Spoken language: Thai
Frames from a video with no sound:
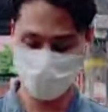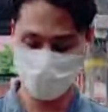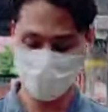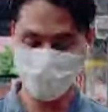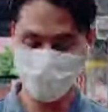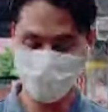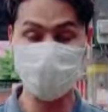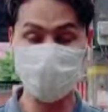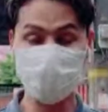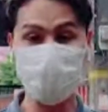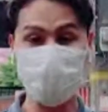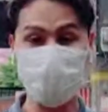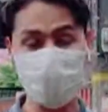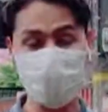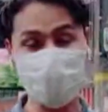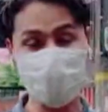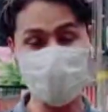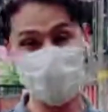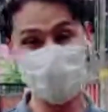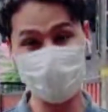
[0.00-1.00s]
พื้นที่ใกล้เคี
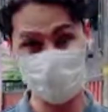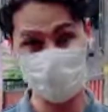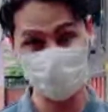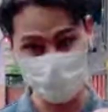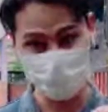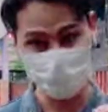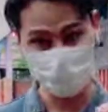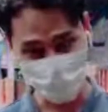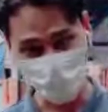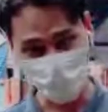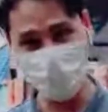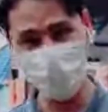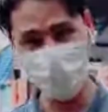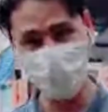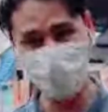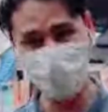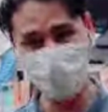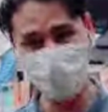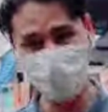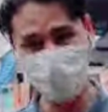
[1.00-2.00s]
ยงอย่างเขตประเวศ
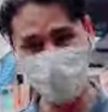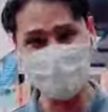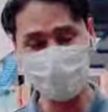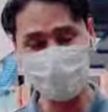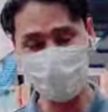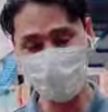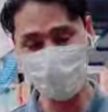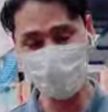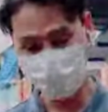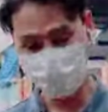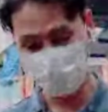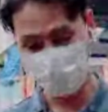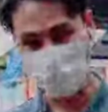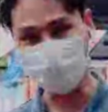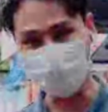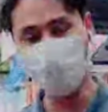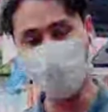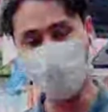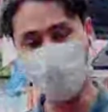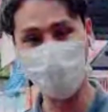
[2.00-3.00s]
ที่ทีมข่าว
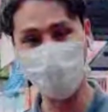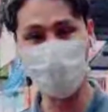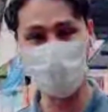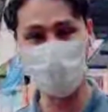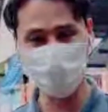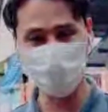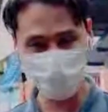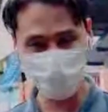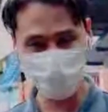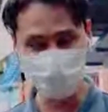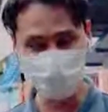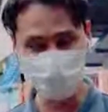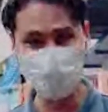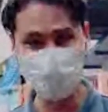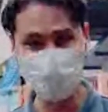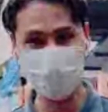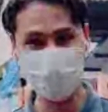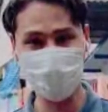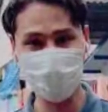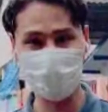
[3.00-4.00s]
ได้ลงสำรวจเมื่อสักครู่
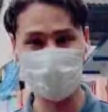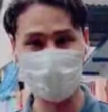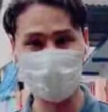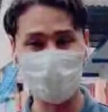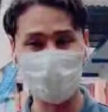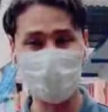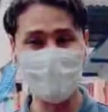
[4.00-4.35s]
ที่ผ่านมา